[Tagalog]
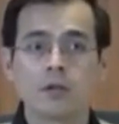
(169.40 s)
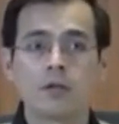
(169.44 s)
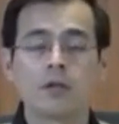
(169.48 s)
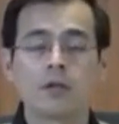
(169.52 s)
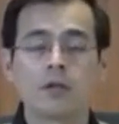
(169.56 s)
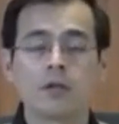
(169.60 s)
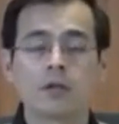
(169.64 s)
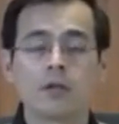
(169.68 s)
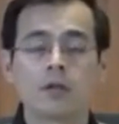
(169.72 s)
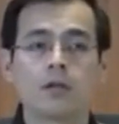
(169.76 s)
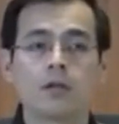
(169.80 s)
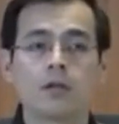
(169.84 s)

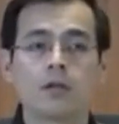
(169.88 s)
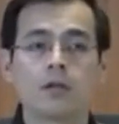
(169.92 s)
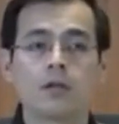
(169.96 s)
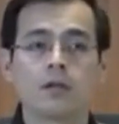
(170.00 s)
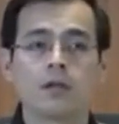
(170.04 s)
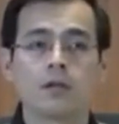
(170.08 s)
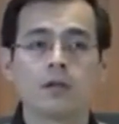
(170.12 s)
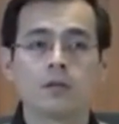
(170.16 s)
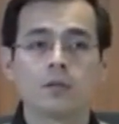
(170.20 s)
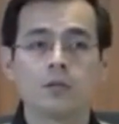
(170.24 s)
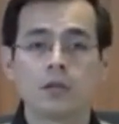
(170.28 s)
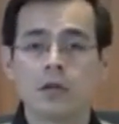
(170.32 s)

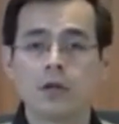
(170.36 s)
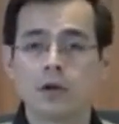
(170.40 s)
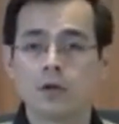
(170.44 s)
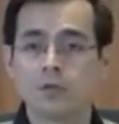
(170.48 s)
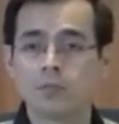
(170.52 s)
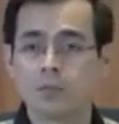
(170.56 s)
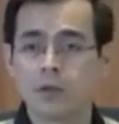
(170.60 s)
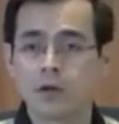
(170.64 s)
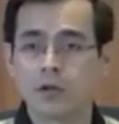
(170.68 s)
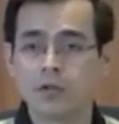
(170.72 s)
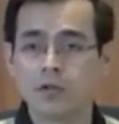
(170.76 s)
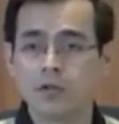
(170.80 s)
uh, without
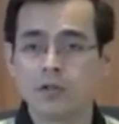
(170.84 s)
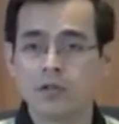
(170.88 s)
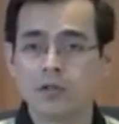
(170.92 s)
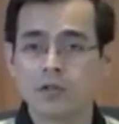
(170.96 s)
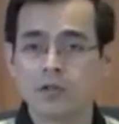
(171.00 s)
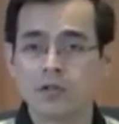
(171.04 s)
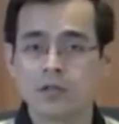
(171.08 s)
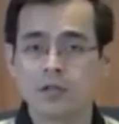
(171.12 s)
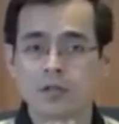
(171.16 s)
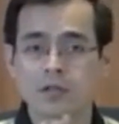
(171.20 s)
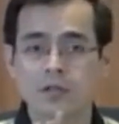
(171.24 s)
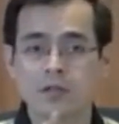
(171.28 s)

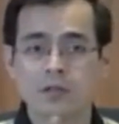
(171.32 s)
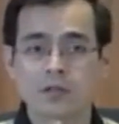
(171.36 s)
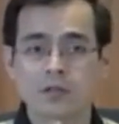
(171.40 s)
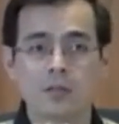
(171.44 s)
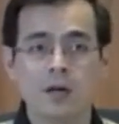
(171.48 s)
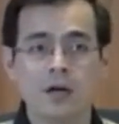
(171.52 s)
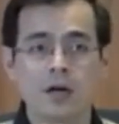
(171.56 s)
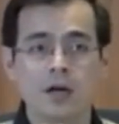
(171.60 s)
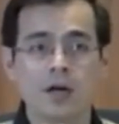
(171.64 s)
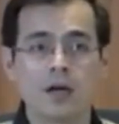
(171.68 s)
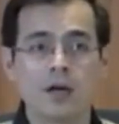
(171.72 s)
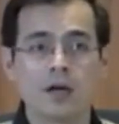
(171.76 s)
prejudice uh, sa, sa
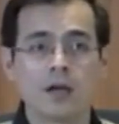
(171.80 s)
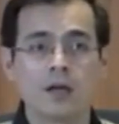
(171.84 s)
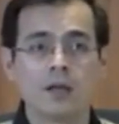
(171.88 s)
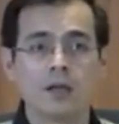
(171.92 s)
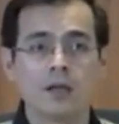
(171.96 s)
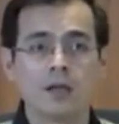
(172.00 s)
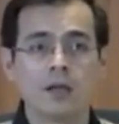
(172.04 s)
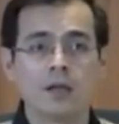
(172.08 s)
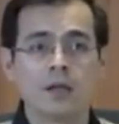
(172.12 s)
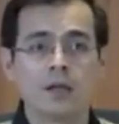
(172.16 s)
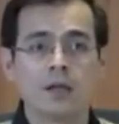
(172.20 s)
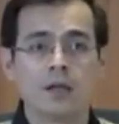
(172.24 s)
mga
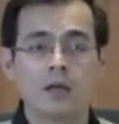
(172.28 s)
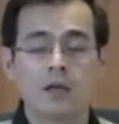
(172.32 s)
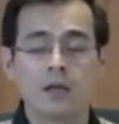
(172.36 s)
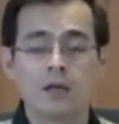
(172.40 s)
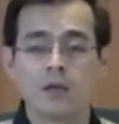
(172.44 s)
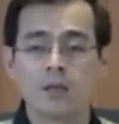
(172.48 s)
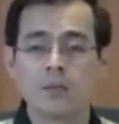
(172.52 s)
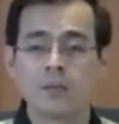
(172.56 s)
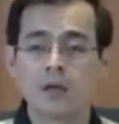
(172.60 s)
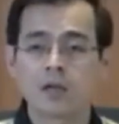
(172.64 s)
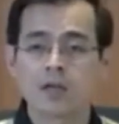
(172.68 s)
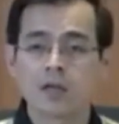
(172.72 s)
uh,
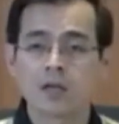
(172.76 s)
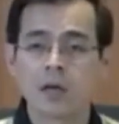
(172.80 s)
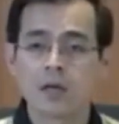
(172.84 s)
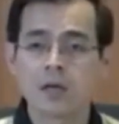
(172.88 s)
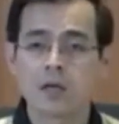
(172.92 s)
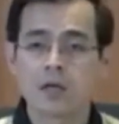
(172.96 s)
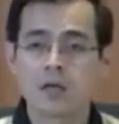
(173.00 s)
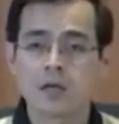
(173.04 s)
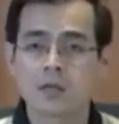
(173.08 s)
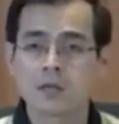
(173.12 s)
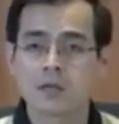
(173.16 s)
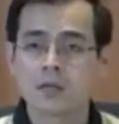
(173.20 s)
ibang
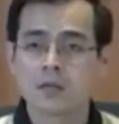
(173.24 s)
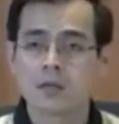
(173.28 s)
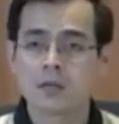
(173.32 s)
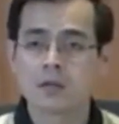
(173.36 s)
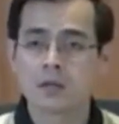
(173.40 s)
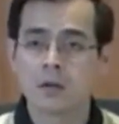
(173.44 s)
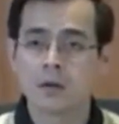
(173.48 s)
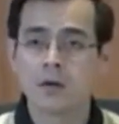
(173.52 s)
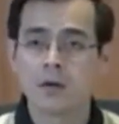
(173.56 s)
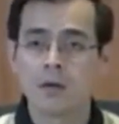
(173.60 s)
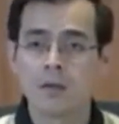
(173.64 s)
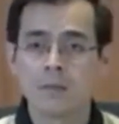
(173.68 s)
Chinese.
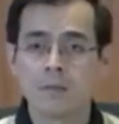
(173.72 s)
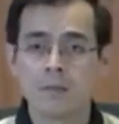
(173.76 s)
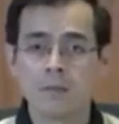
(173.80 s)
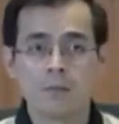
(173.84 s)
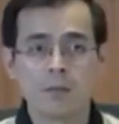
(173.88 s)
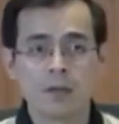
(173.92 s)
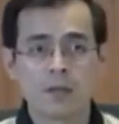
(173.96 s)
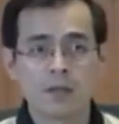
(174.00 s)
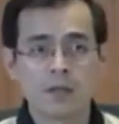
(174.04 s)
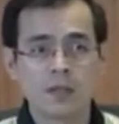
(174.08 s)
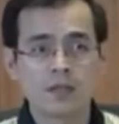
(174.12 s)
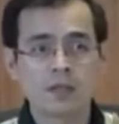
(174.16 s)
No?
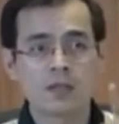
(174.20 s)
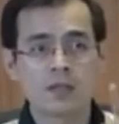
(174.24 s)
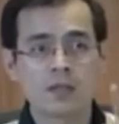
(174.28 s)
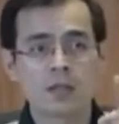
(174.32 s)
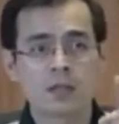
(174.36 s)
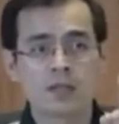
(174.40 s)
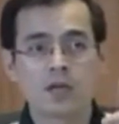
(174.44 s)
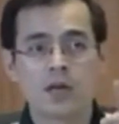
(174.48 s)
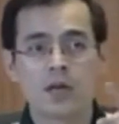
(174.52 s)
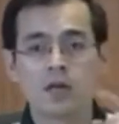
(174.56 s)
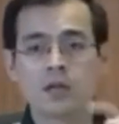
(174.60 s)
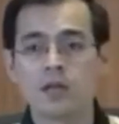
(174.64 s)
But this is a
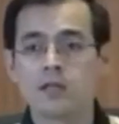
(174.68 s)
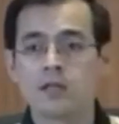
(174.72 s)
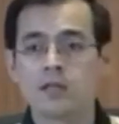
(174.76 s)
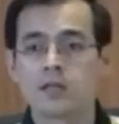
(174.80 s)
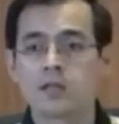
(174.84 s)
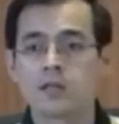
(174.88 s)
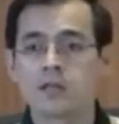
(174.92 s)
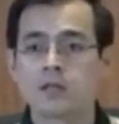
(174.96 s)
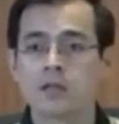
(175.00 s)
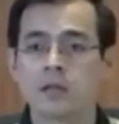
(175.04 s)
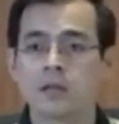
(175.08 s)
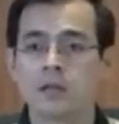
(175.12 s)

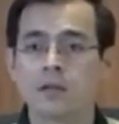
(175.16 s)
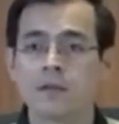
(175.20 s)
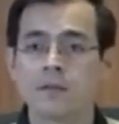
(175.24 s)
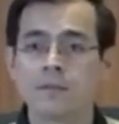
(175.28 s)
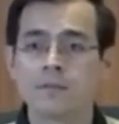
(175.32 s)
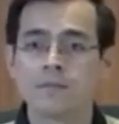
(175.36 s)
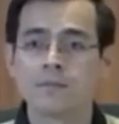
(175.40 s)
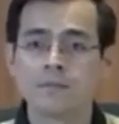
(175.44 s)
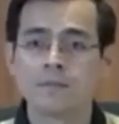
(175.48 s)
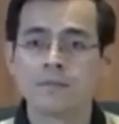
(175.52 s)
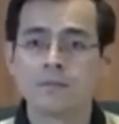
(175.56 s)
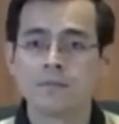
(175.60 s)
Chinese.
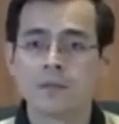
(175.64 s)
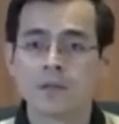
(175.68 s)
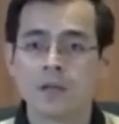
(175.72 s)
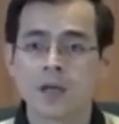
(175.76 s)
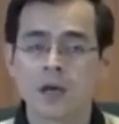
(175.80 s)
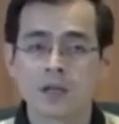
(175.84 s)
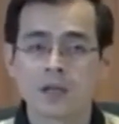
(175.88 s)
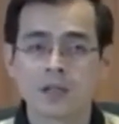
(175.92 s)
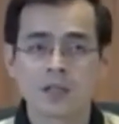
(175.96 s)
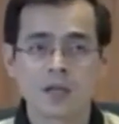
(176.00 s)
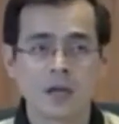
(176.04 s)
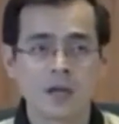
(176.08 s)

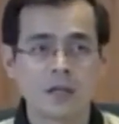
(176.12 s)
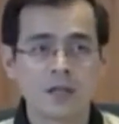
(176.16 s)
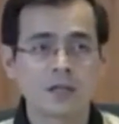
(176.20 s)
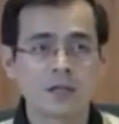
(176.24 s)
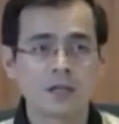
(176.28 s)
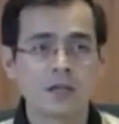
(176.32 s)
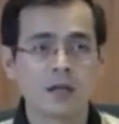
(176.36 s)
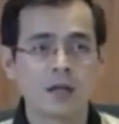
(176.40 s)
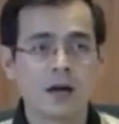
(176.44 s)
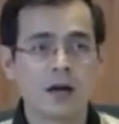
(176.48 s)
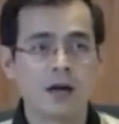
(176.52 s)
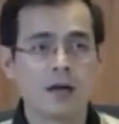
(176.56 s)
A Chinese
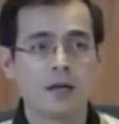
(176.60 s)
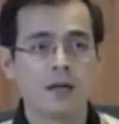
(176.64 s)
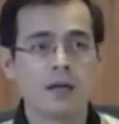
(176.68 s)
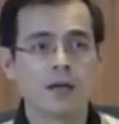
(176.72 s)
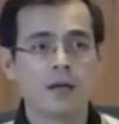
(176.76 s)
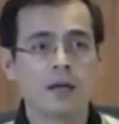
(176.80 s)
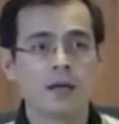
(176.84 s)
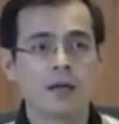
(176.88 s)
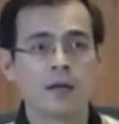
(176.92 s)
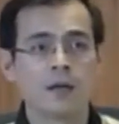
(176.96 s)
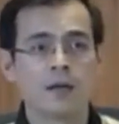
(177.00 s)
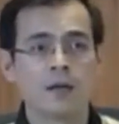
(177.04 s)
guy,
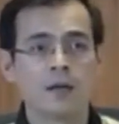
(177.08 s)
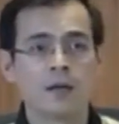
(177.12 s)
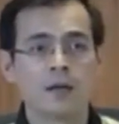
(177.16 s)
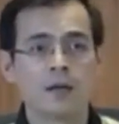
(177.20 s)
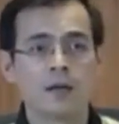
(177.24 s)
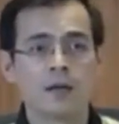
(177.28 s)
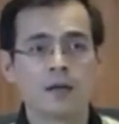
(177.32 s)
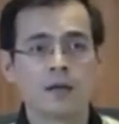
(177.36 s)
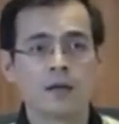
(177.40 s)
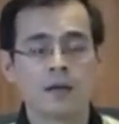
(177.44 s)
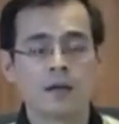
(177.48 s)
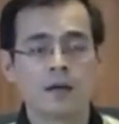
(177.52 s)

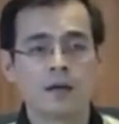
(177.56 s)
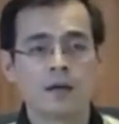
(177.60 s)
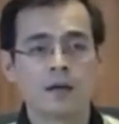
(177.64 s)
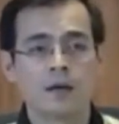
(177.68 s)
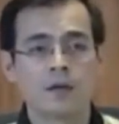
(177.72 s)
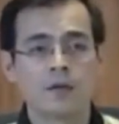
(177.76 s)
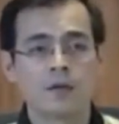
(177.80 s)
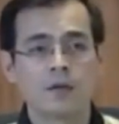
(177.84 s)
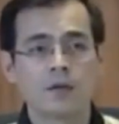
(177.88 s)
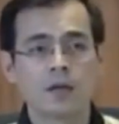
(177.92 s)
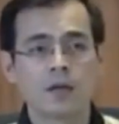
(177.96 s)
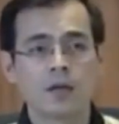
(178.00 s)
uh,
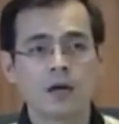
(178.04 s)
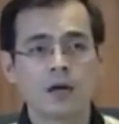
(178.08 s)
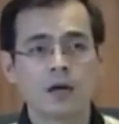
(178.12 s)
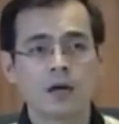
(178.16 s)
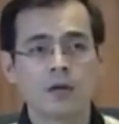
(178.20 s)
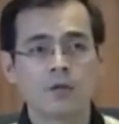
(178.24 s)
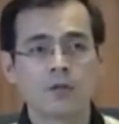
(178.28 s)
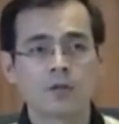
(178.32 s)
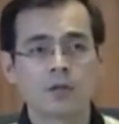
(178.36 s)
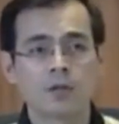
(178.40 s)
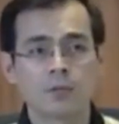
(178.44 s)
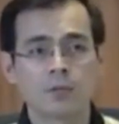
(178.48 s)
nung
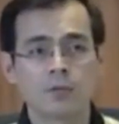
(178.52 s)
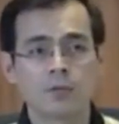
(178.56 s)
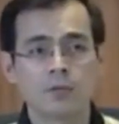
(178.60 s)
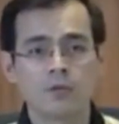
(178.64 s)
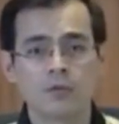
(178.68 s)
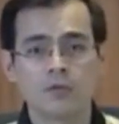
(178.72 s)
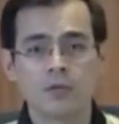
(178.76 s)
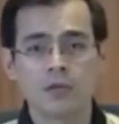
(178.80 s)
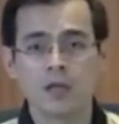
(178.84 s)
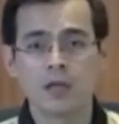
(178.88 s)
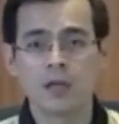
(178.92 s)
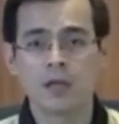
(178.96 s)
kinakausap ko
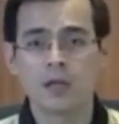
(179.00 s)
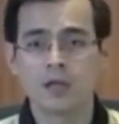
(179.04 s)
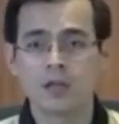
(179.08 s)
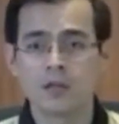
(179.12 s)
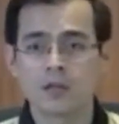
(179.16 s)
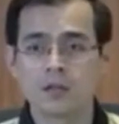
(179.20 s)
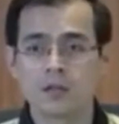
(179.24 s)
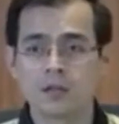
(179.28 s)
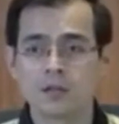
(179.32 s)
nung English,